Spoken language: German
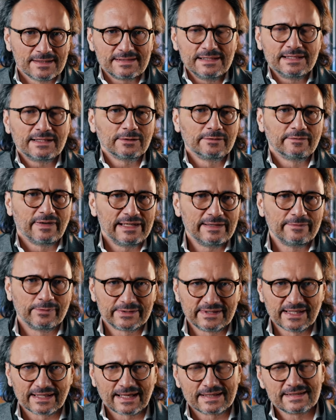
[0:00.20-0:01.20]
Silicon Valley
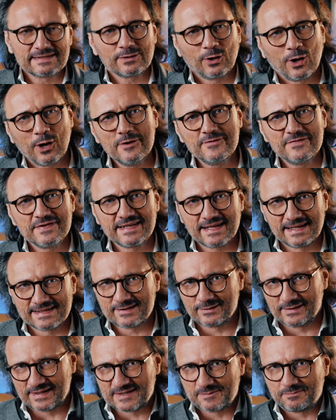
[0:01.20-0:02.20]
wird ja ganz häufig
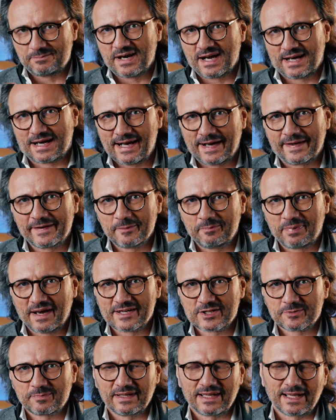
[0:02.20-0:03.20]
als so das
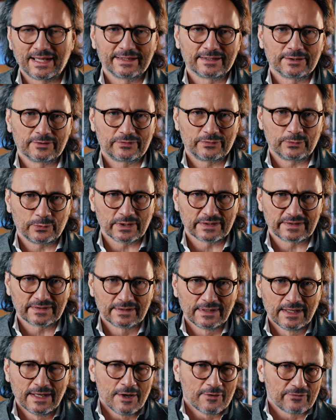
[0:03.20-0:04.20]
Paradebeispiel angeführt.
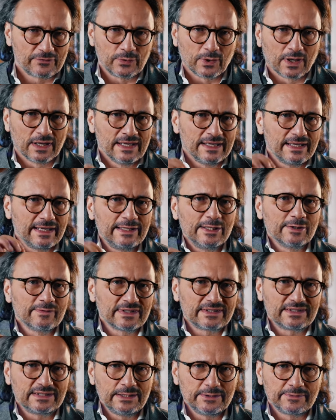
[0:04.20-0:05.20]
Für
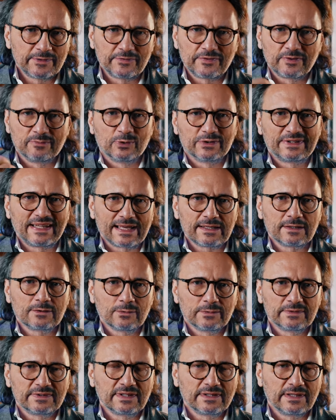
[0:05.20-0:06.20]
innovative, für moderne
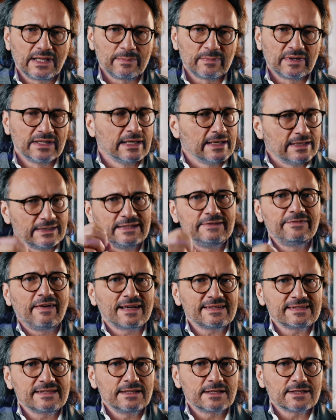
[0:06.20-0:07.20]
Unternehmen, die
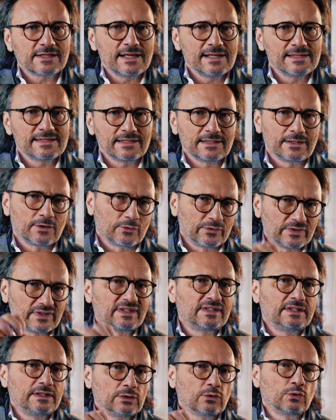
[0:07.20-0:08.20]
wahnsinnig schnell sind und
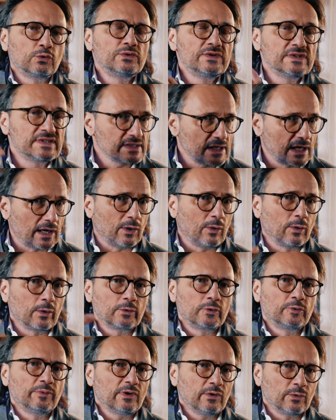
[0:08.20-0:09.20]
die uns auch
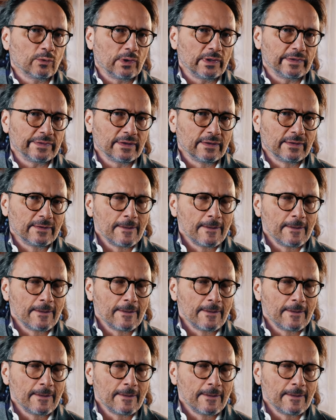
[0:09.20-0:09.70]
überholen.